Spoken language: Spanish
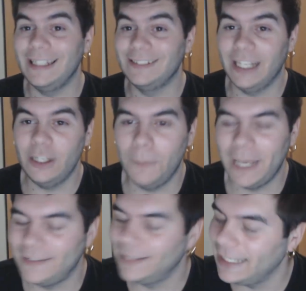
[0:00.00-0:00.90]
y en serio me
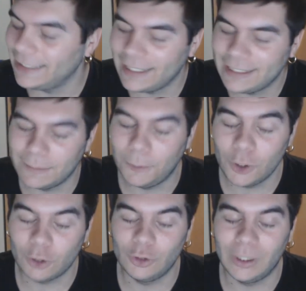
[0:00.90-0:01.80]
encantaría tener ese
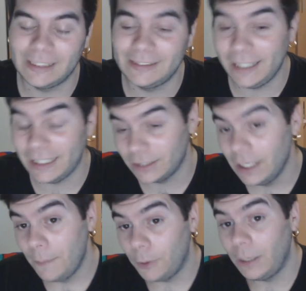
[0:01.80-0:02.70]
apoyo con todas las series,
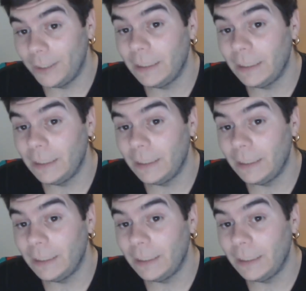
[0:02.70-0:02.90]
pero